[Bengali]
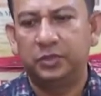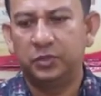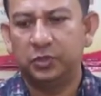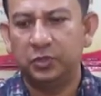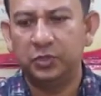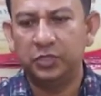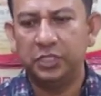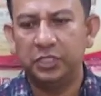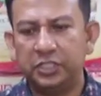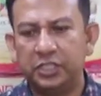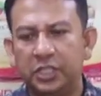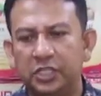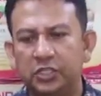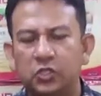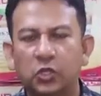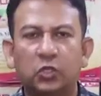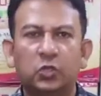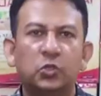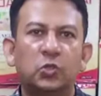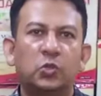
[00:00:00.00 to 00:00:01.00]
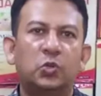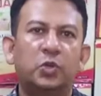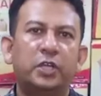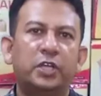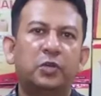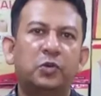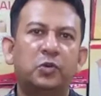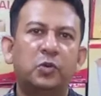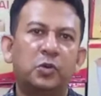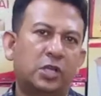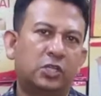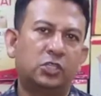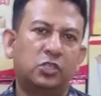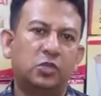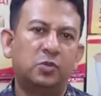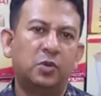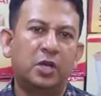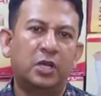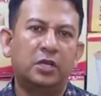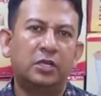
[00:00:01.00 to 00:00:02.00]
যদি সে যত্ন করে কোনো
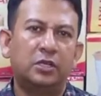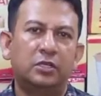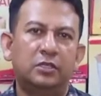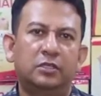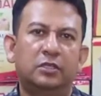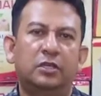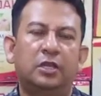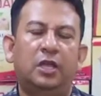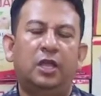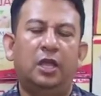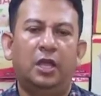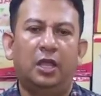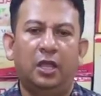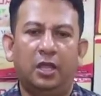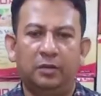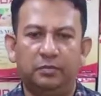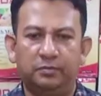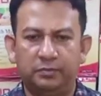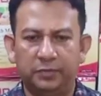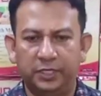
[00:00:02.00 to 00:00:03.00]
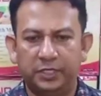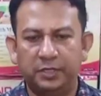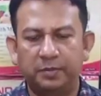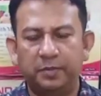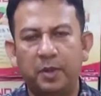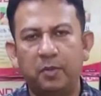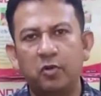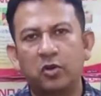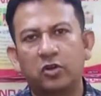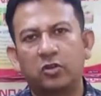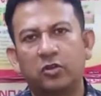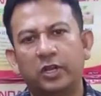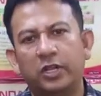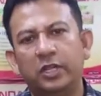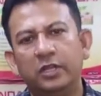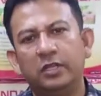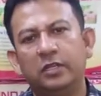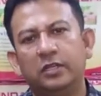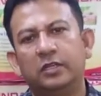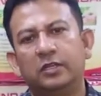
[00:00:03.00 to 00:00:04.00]
কাস্টমার এটা ব্যবহার করে
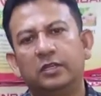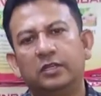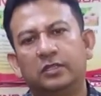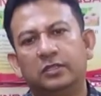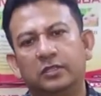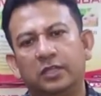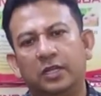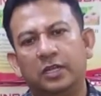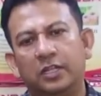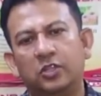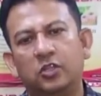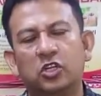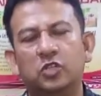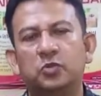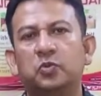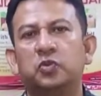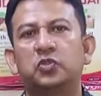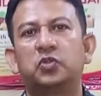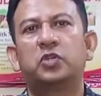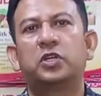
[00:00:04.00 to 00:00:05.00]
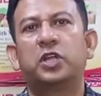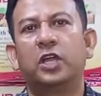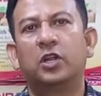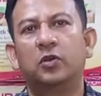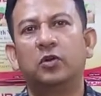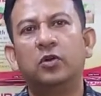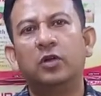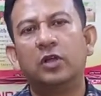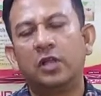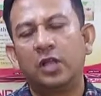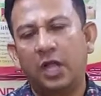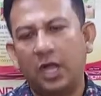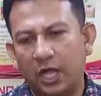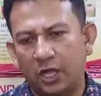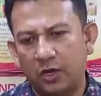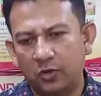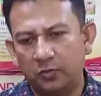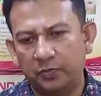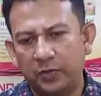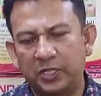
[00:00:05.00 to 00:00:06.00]
তাহলে দশ বছর কেন
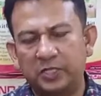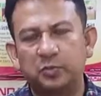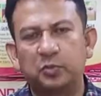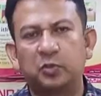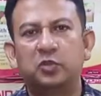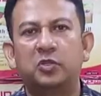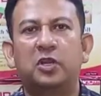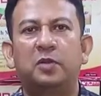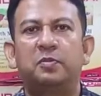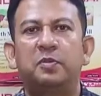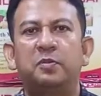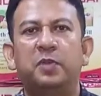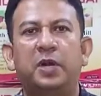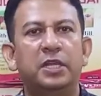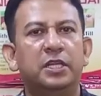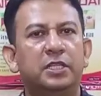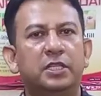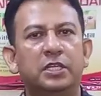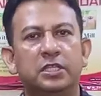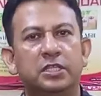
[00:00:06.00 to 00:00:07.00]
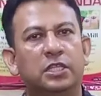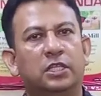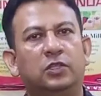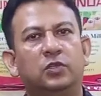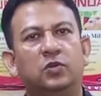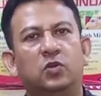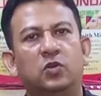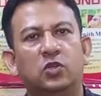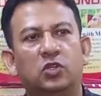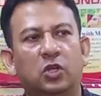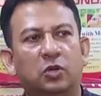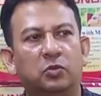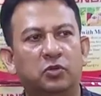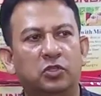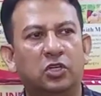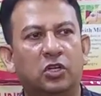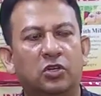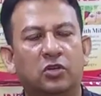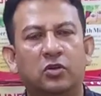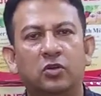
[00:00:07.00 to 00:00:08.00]
আরো পাঁচ বছর আপনি বাড়িয়ে দেন তো কোনো
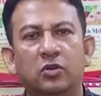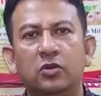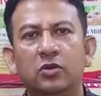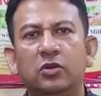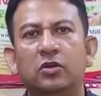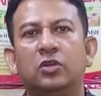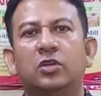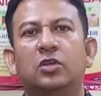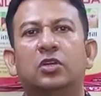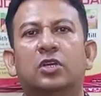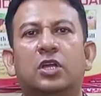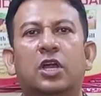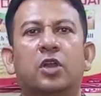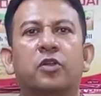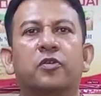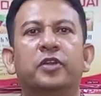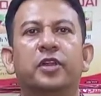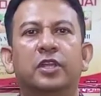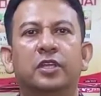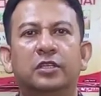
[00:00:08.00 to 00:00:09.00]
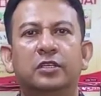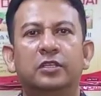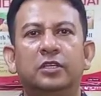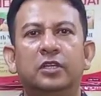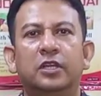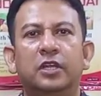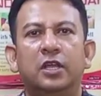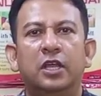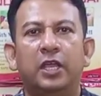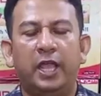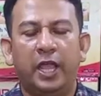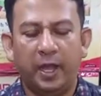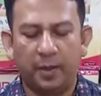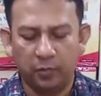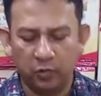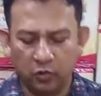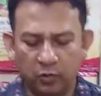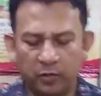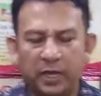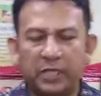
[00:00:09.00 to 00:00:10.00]
সমস্যা কোনো কারণ নেই হ্যাঁ।
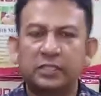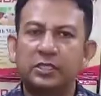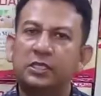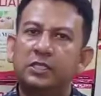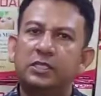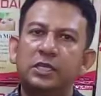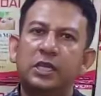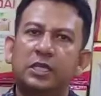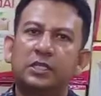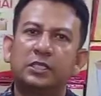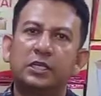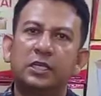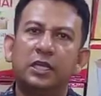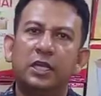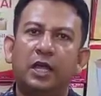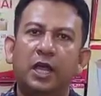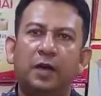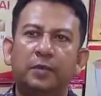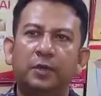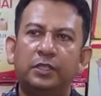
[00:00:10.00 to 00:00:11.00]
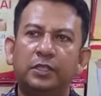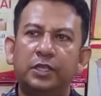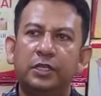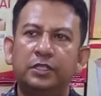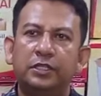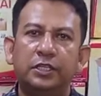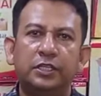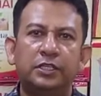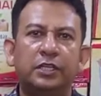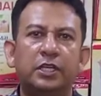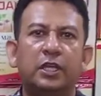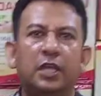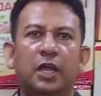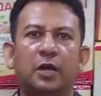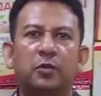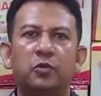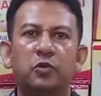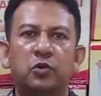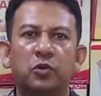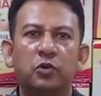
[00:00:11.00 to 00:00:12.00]
এমনও মাচাচি আছে আমাদের দেশে
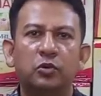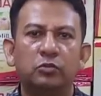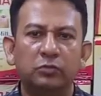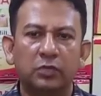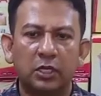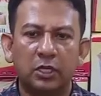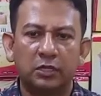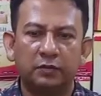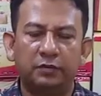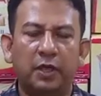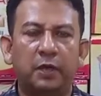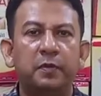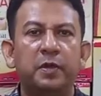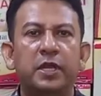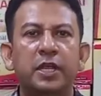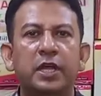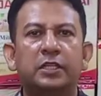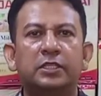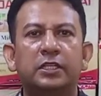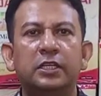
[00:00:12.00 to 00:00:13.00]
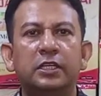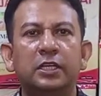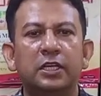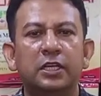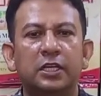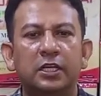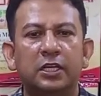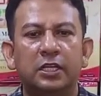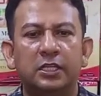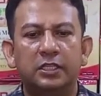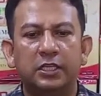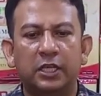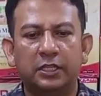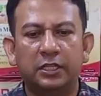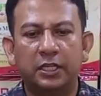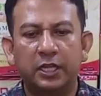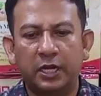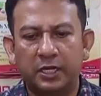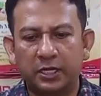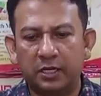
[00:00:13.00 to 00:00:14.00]
এমনও ফ্যামিলি আছে
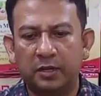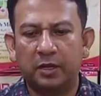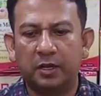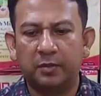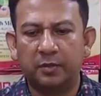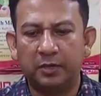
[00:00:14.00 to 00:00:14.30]
যাদের একটা